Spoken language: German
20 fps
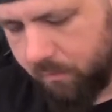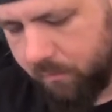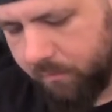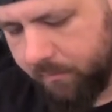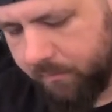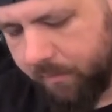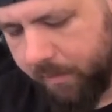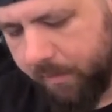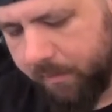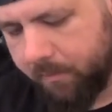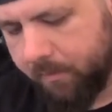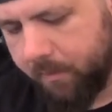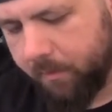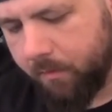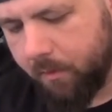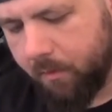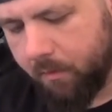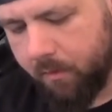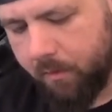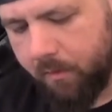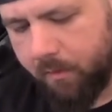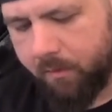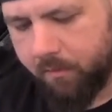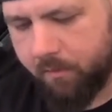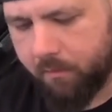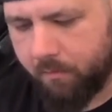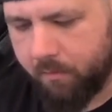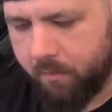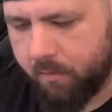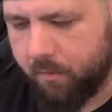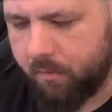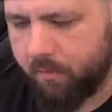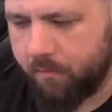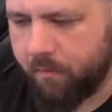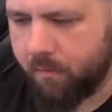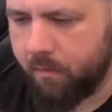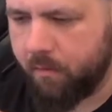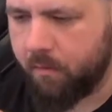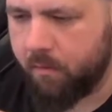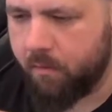Zeige ich aber auch gleich nochmal
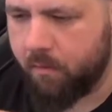extra.